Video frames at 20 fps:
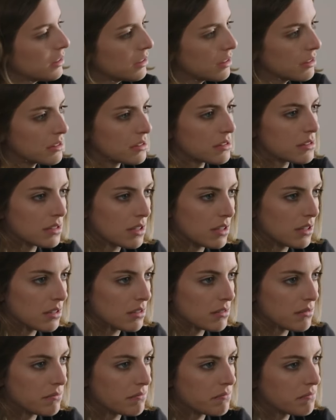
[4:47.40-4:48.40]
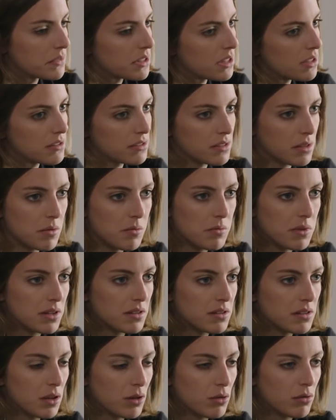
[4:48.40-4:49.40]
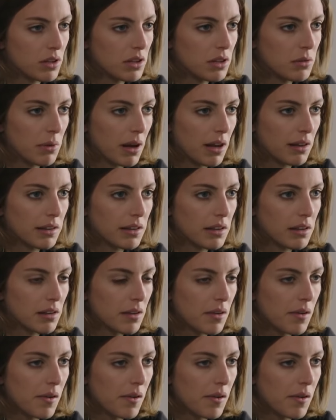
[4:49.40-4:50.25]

inanırsa senin samimiyetine güvenir belki.